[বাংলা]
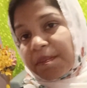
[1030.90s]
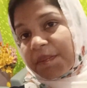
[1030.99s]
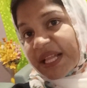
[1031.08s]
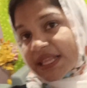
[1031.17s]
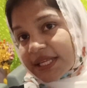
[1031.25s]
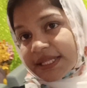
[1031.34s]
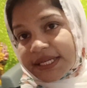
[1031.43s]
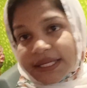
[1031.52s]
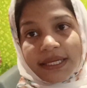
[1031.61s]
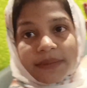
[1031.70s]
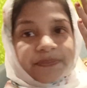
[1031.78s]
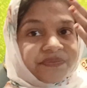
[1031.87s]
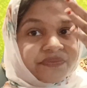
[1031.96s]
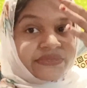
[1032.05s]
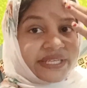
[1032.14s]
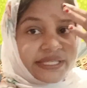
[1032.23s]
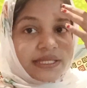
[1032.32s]
মালদা থেকে
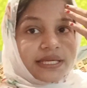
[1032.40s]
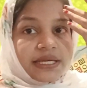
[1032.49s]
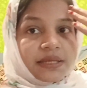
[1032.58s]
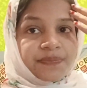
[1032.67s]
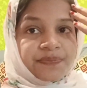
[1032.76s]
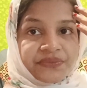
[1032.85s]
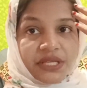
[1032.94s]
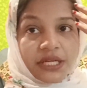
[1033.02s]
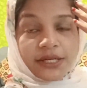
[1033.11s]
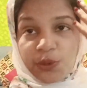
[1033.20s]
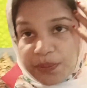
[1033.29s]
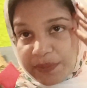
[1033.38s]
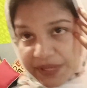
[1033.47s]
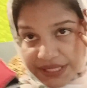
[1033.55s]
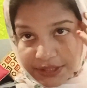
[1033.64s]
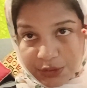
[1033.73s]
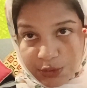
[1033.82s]
এসে একটু
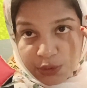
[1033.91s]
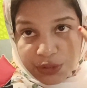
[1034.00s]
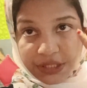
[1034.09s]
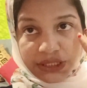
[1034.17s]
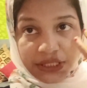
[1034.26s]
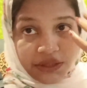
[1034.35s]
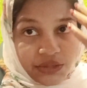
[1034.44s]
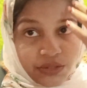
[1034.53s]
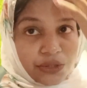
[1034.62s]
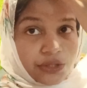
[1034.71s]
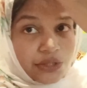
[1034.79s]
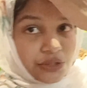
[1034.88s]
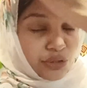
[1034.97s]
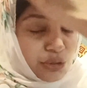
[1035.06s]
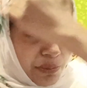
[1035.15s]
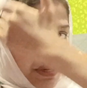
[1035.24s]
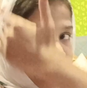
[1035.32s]
ফ্রেশও হয়নি
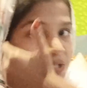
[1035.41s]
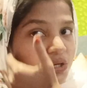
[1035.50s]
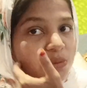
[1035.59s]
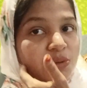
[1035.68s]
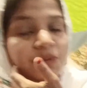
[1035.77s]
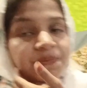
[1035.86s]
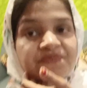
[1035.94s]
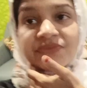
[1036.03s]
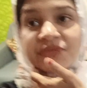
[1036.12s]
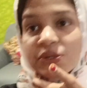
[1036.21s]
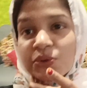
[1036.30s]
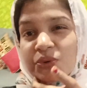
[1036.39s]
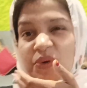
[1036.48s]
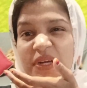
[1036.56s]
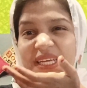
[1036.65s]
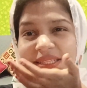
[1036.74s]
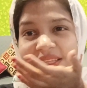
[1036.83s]
তো ফ্রেশ হব
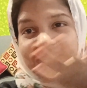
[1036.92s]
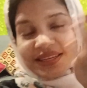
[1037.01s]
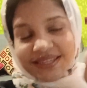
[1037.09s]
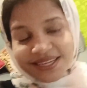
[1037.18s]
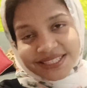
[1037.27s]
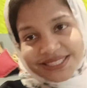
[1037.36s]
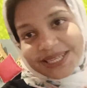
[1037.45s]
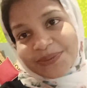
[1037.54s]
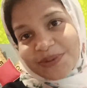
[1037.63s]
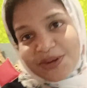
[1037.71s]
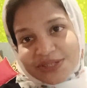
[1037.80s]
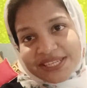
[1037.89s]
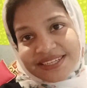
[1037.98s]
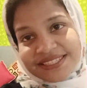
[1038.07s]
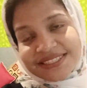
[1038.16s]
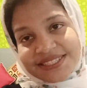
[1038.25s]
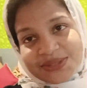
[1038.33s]
ওকে তাহলে আজকের ব্লগটা
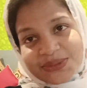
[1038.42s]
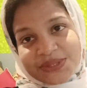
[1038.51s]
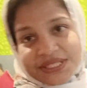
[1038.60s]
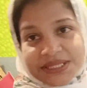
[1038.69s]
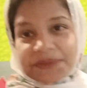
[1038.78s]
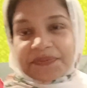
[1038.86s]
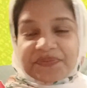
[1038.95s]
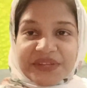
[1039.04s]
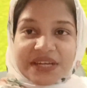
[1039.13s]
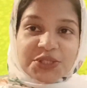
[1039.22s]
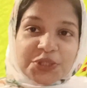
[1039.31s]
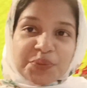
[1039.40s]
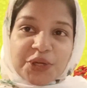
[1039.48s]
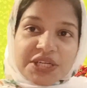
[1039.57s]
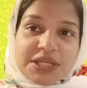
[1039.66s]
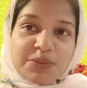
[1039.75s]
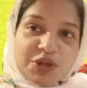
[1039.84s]
এখানেই শেষ করছি দেখা হচ্ছে পরে
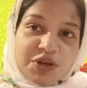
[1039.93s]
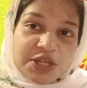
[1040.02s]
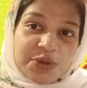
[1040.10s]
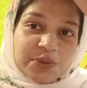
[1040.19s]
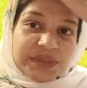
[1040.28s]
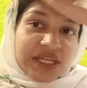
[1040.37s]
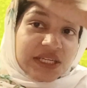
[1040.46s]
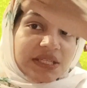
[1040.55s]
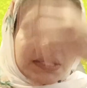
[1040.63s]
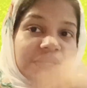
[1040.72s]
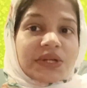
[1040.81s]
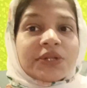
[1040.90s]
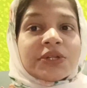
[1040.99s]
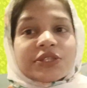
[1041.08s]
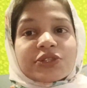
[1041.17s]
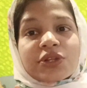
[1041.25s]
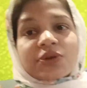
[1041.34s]
একটা ব্লগে খুব তাড়াতাড়ি
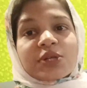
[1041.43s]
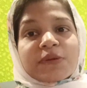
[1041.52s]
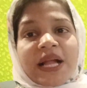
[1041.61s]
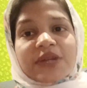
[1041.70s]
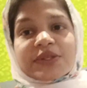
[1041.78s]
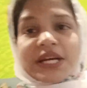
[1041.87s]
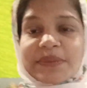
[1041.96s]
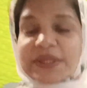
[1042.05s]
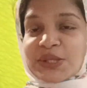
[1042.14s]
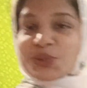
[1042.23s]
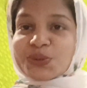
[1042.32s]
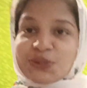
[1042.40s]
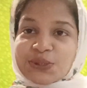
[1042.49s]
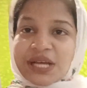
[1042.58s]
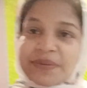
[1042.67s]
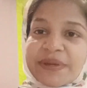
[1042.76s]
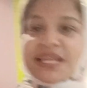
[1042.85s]
ততক্ষণ ভালো থাকবেন সুস্থ
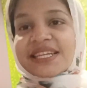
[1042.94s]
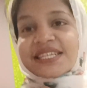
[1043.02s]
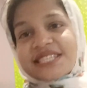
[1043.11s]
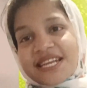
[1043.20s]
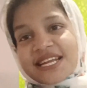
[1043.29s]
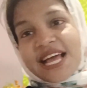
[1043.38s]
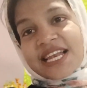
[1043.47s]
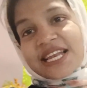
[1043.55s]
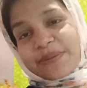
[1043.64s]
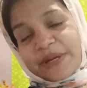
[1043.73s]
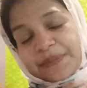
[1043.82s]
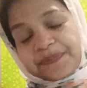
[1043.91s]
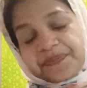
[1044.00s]
থাকবেন আর নিজের খেয়াল রাখবেন